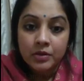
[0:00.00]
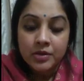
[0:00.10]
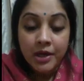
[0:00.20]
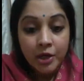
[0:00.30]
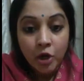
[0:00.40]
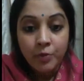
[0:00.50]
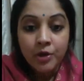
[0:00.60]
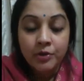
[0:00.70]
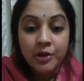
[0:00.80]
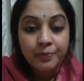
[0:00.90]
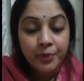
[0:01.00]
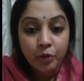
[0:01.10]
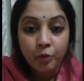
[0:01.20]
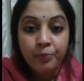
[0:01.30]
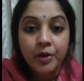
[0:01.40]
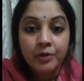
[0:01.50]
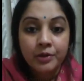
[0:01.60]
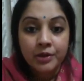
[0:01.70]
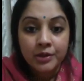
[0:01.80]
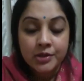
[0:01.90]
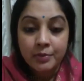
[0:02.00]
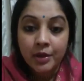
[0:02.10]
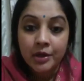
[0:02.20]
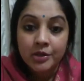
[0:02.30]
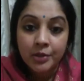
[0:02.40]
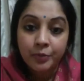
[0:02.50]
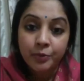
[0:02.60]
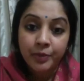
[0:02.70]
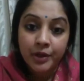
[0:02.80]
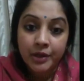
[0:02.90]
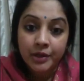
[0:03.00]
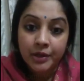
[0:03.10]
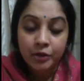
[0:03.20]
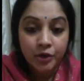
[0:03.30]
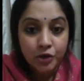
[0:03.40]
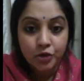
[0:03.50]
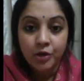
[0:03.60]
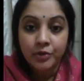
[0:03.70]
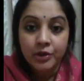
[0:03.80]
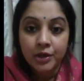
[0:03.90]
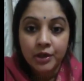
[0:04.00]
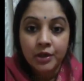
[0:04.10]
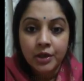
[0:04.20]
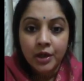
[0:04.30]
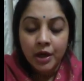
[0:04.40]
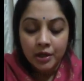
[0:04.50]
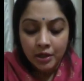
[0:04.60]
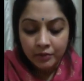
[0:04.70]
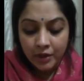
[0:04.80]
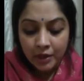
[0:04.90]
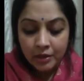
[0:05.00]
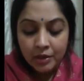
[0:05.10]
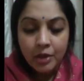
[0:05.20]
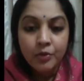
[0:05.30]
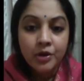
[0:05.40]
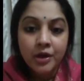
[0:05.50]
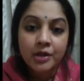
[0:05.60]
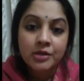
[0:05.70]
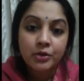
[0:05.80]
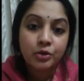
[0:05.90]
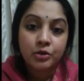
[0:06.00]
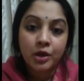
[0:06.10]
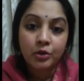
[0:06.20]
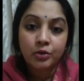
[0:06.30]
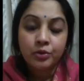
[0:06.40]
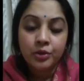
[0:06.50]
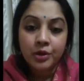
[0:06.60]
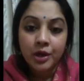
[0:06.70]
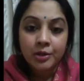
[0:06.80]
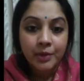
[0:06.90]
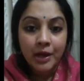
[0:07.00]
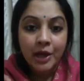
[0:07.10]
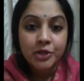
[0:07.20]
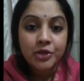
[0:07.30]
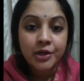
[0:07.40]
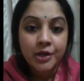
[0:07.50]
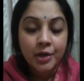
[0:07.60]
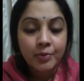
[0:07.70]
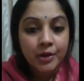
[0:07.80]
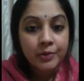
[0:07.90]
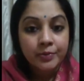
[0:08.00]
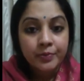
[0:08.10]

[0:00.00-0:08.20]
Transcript: ஸ்டேட் கவர்மெண்ட் வந்து இப்படி ஓப்பனாக வந்து சீமானுக்கு சப்போர்ட் பண்ணிக்கிட்டு என்னோடய இஷ்யூவில் வந்து அதாவது எந்த ஒரு கேஸை கொடுத்தாலும் அது மேலே ஆக்ஷன் எடுக்காமல்